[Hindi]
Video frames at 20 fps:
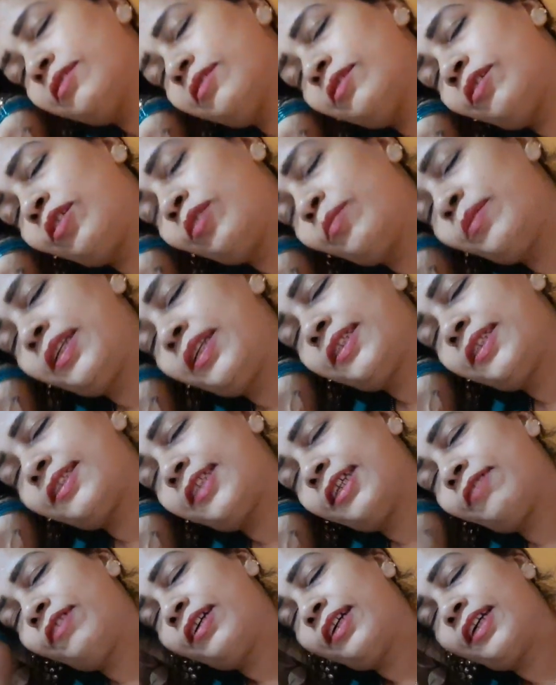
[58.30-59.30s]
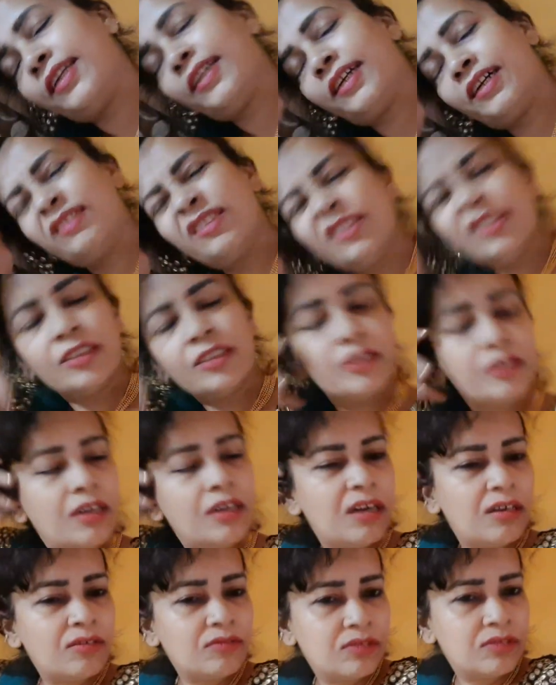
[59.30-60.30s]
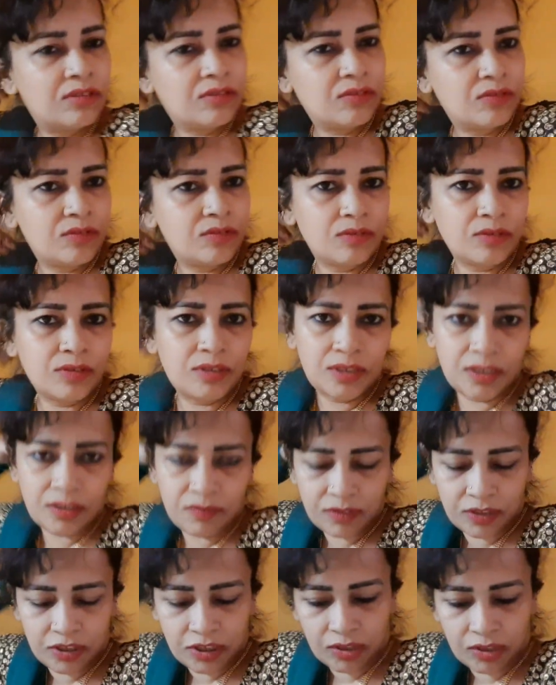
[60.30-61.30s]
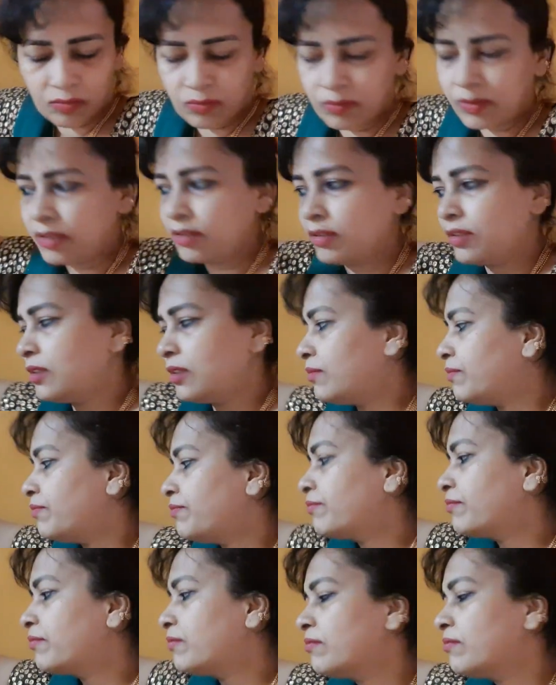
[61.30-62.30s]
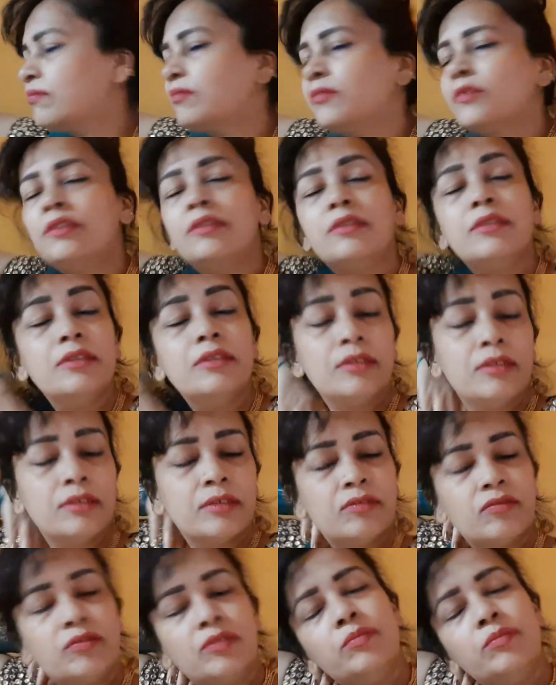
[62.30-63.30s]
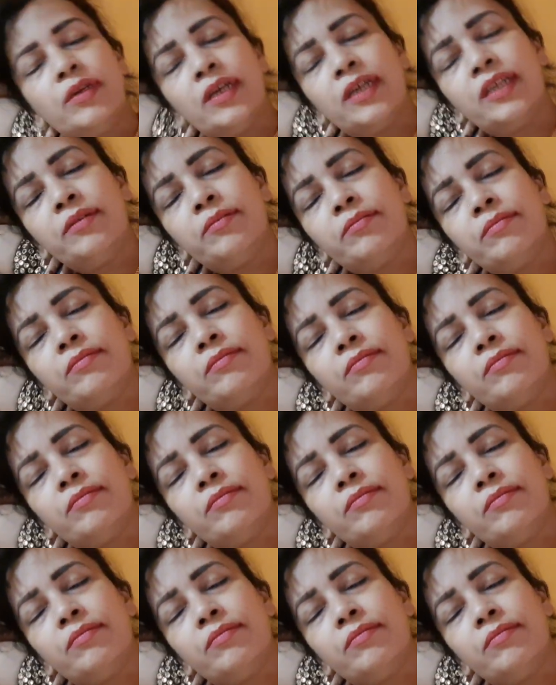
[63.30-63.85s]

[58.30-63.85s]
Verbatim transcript: और मेरा सेवक है ना वो सेवक झाड़ू मारेगा क्योंकि मैंने